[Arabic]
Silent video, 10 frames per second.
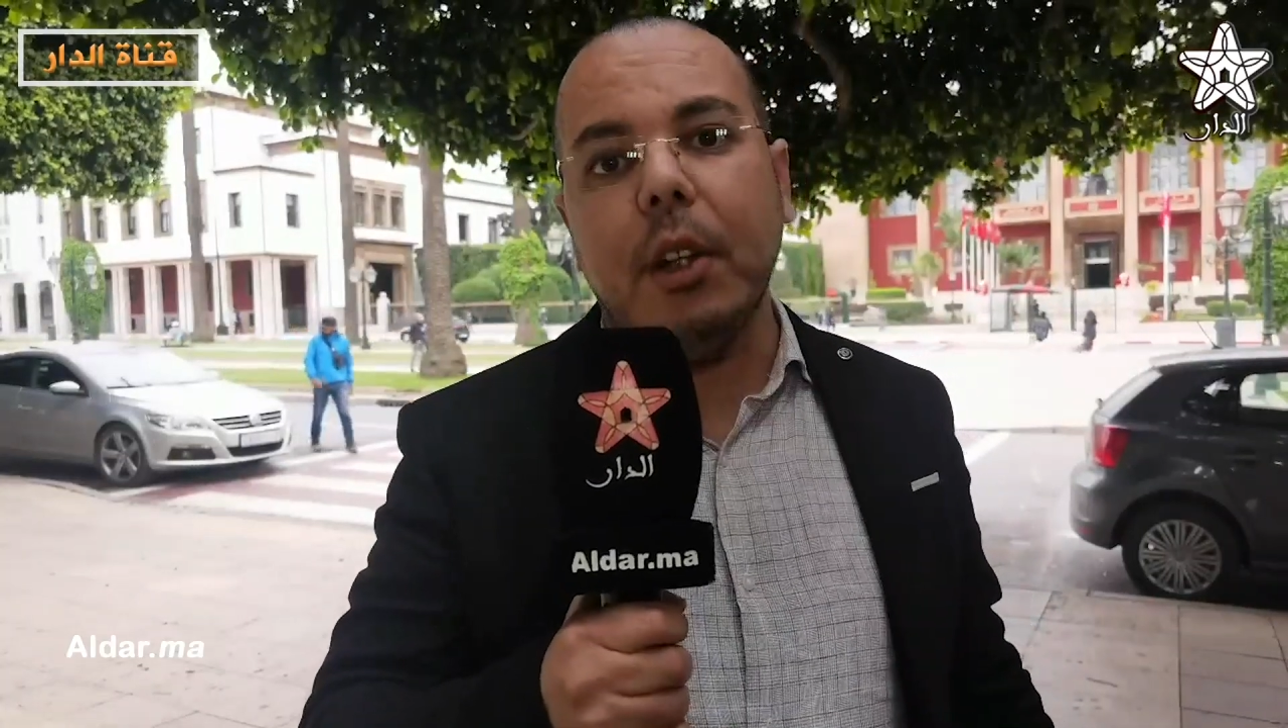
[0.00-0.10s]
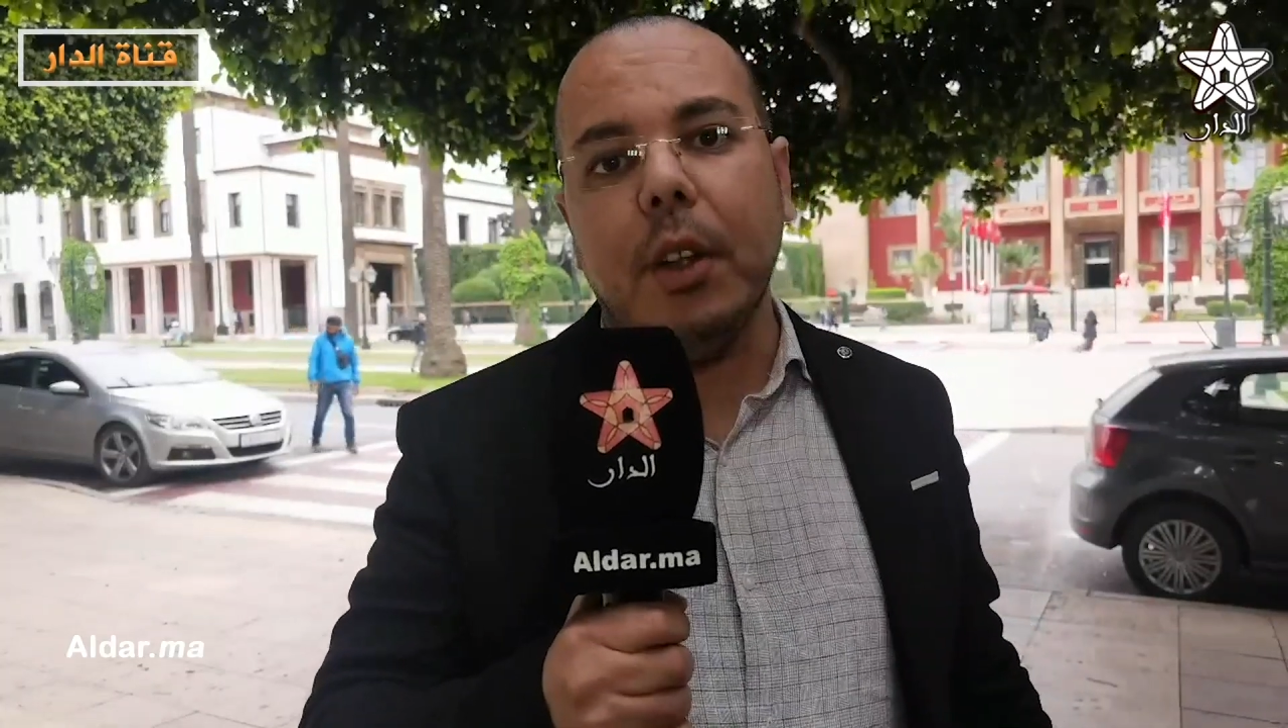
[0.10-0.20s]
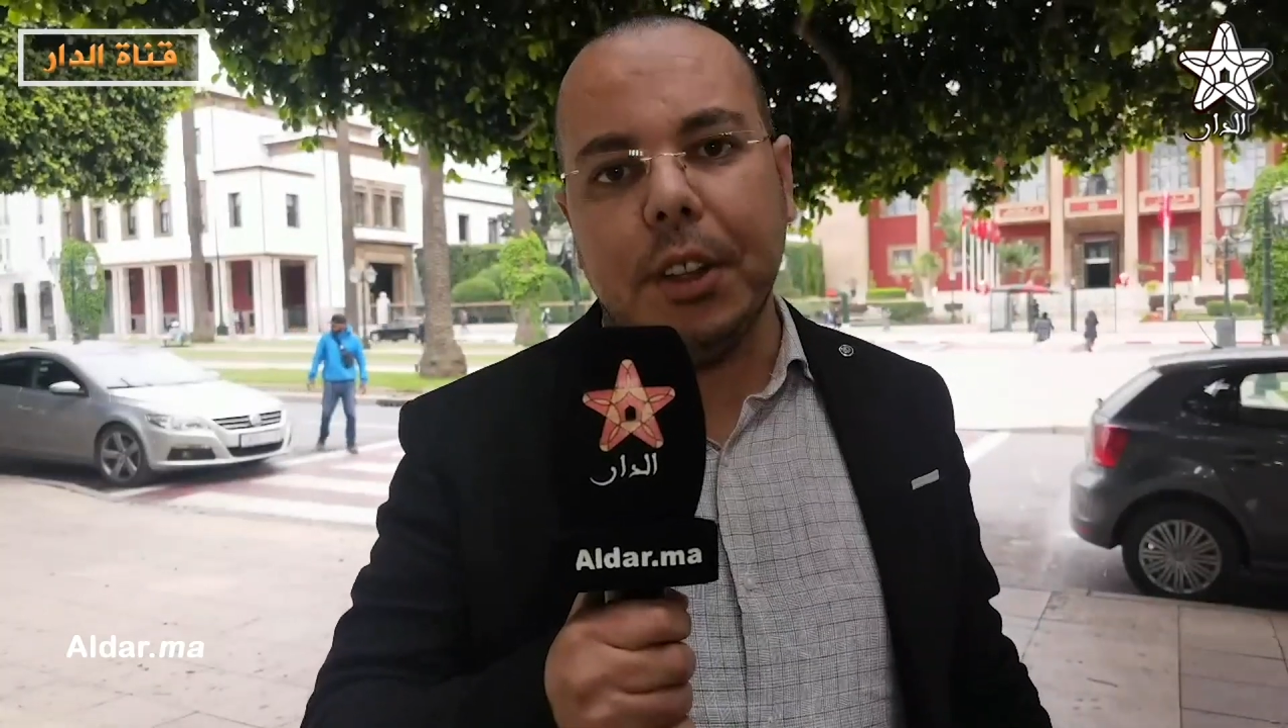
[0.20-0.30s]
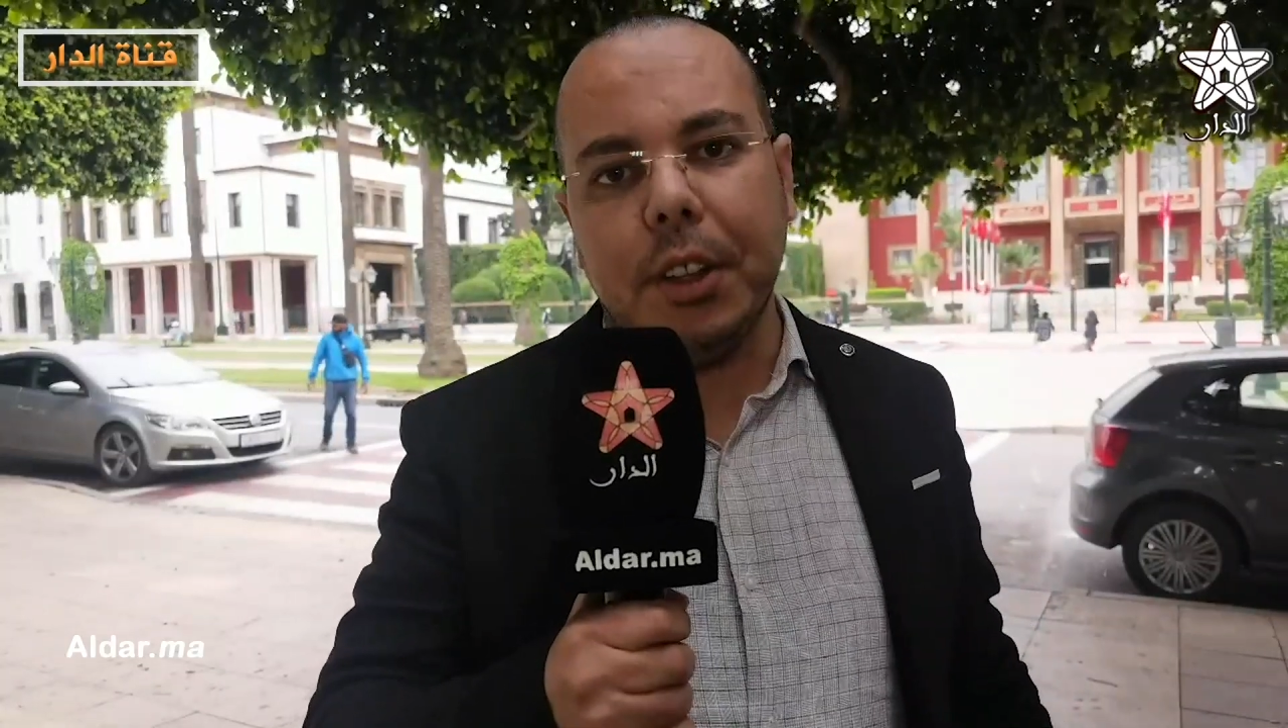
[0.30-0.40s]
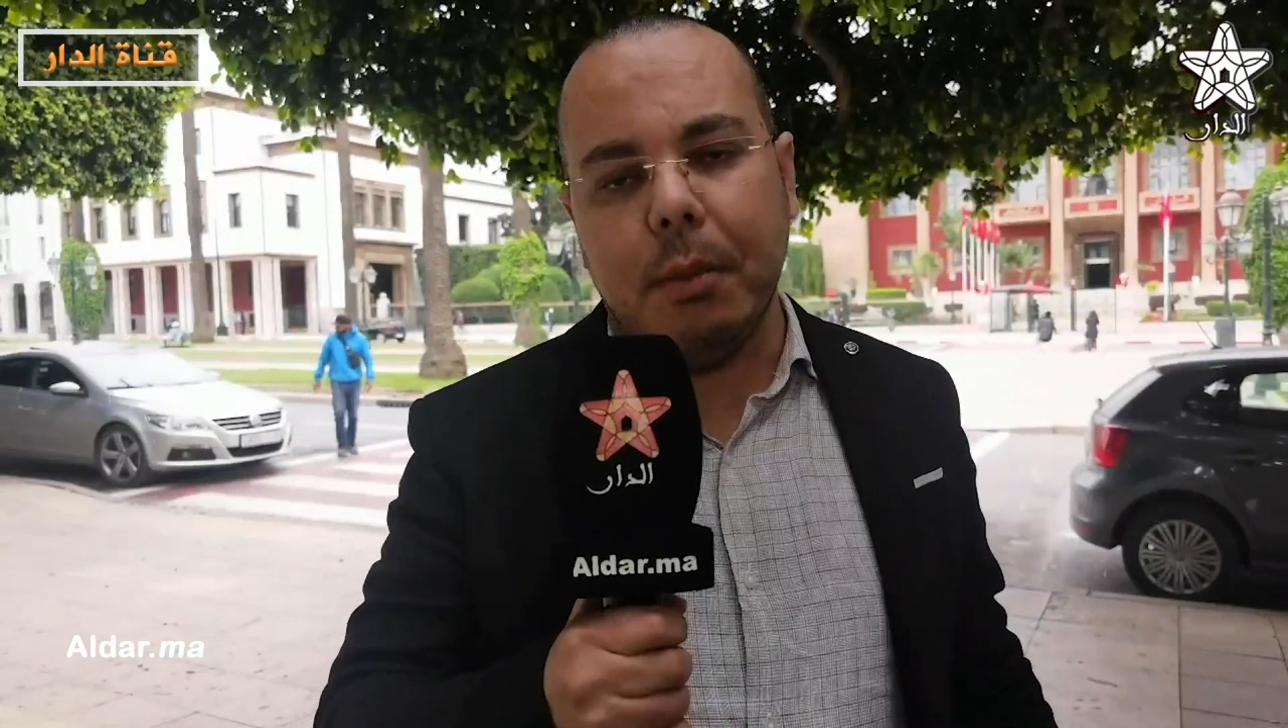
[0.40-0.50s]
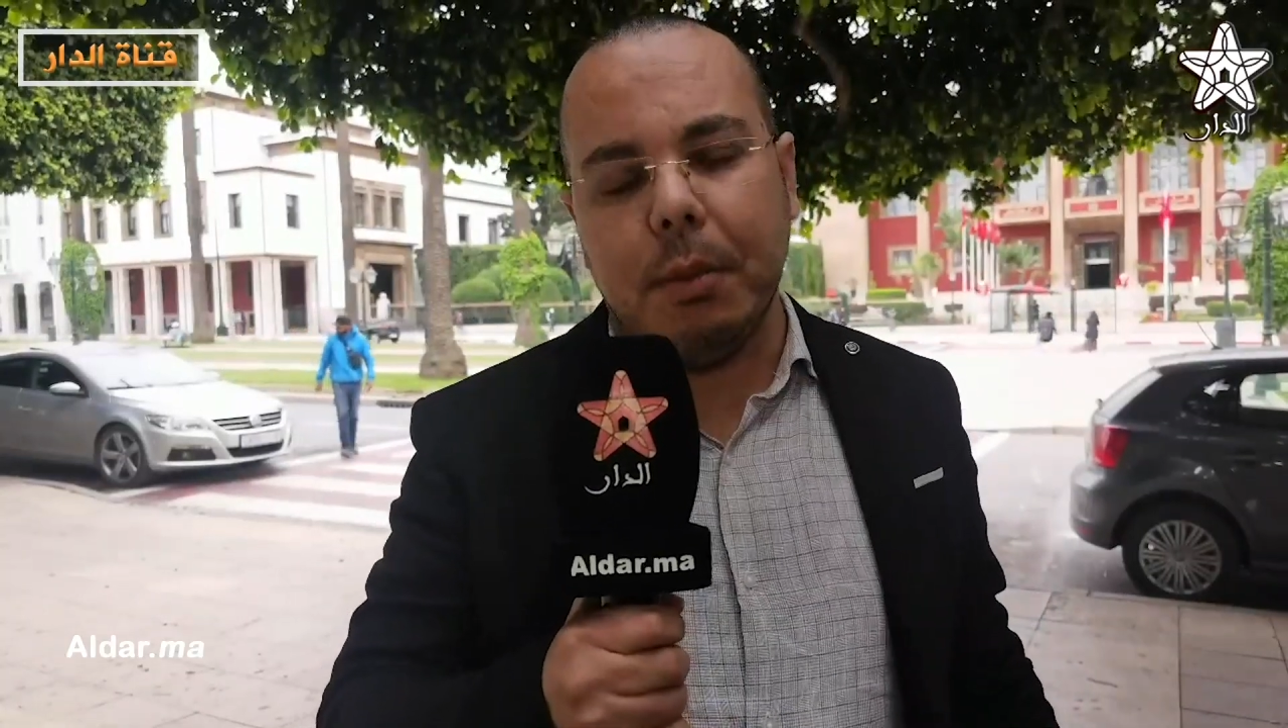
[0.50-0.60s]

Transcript: كانه